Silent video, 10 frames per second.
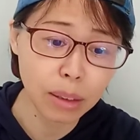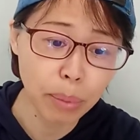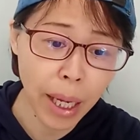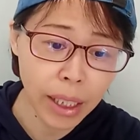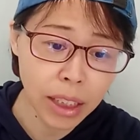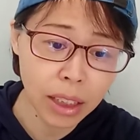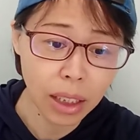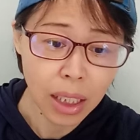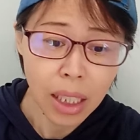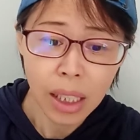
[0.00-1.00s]
行拍
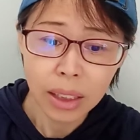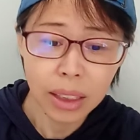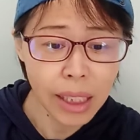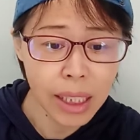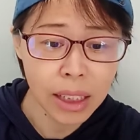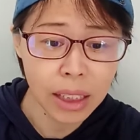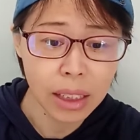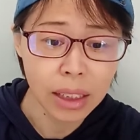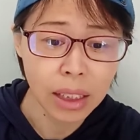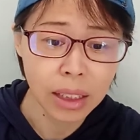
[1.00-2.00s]
摄这件事，